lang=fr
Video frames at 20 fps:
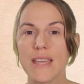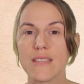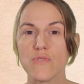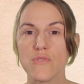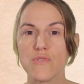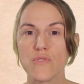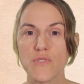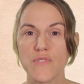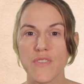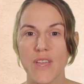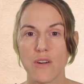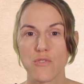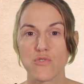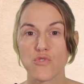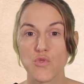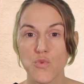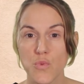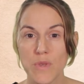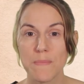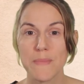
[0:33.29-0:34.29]
et
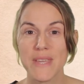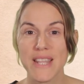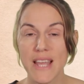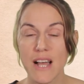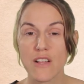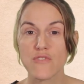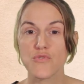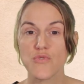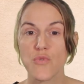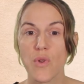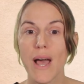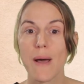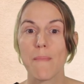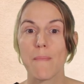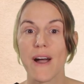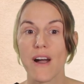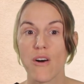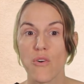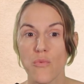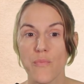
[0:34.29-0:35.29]
258 milliards de dollars
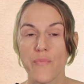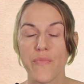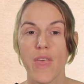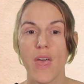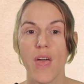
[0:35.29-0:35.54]
par an,